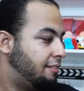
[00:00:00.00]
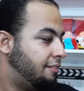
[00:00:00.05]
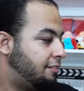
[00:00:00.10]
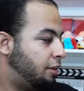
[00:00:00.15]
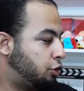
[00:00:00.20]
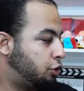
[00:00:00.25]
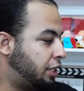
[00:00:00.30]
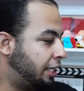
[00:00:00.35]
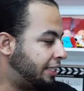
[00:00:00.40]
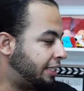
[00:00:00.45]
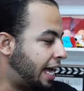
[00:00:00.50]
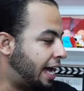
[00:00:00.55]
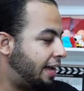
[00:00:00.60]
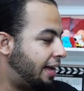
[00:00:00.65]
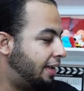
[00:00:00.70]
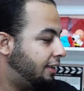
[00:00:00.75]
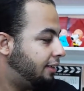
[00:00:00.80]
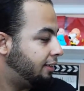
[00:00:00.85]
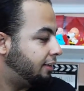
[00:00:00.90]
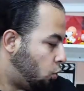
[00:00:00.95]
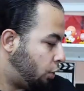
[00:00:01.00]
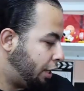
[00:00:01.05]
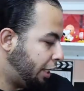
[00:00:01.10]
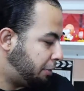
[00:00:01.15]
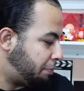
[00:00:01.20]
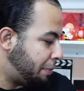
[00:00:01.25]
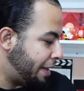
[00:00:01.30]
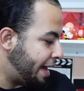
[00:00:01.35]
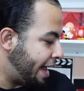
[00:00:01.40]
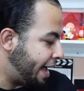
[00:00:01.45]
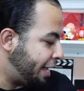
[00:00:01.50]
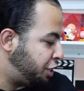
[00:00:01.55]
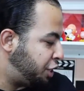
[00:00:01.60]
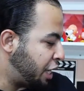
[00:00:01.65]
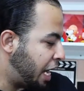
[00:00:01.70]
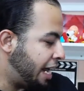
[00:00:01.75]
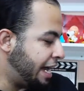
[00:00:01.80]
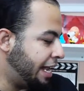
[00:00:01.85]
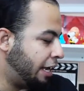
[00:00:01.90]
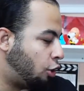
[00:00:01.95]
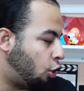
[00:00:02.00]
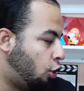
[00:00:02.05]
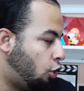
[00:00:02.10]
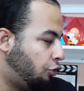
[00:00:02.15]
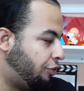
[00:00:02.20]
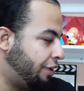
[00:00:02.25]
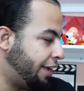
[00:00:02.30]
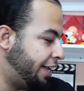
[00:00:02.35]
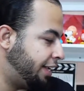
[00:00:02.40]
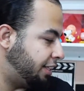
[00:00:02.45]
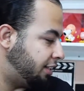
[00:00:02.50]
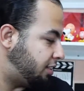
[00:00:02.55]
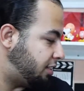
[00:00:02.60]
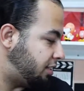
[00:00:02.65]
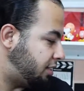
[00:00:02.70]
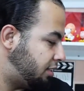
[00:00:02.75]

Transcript: Vão jantar? O que esperar de Alien Covenant?